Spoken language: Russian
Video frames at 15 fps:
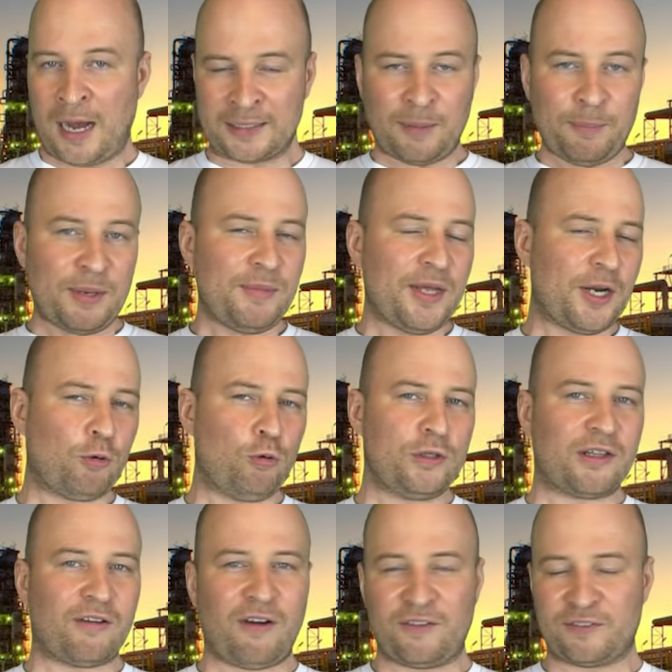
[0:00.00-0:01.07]
А на примере
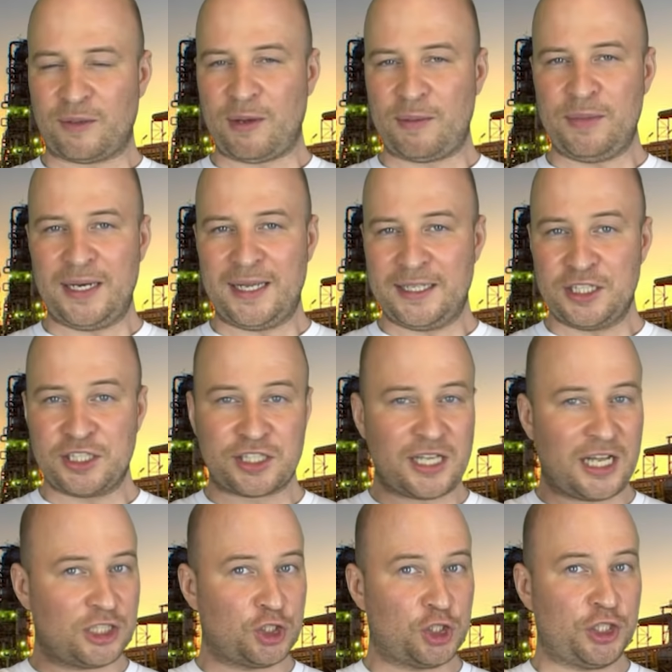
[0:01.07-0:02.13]
культового автомобиля
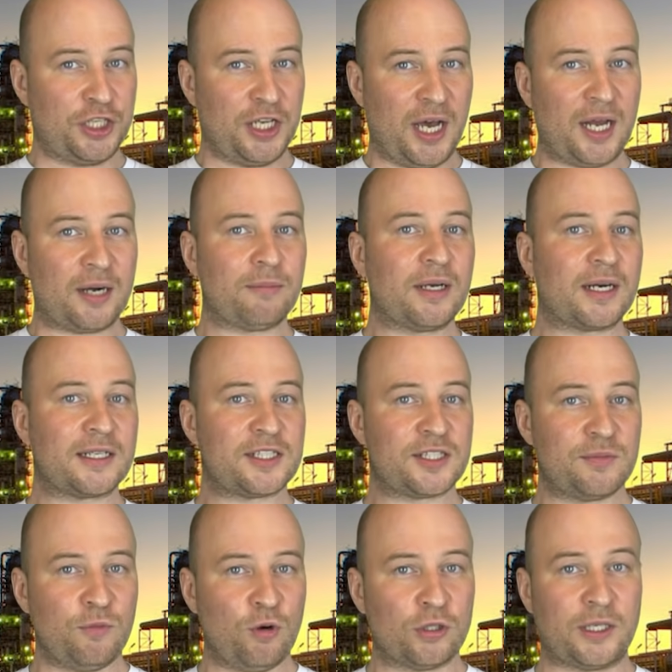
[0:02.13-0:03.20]
Nissan GTR мы
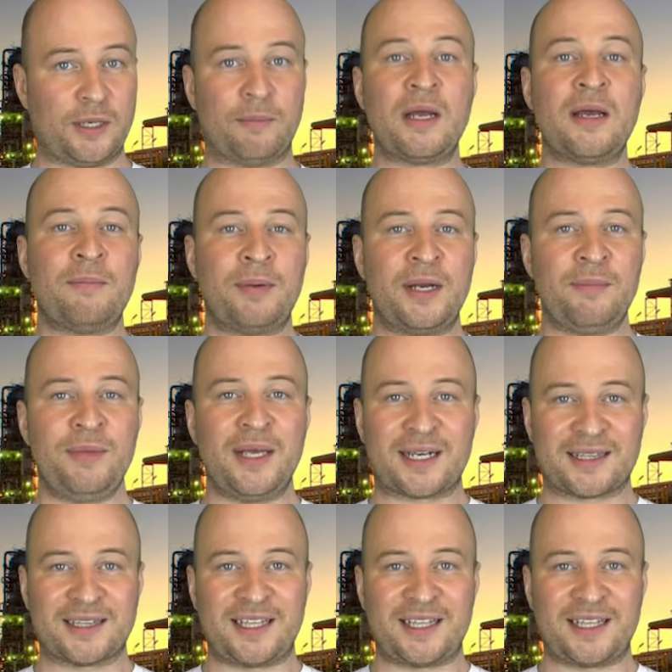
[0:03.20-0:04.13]
рассмотрим пример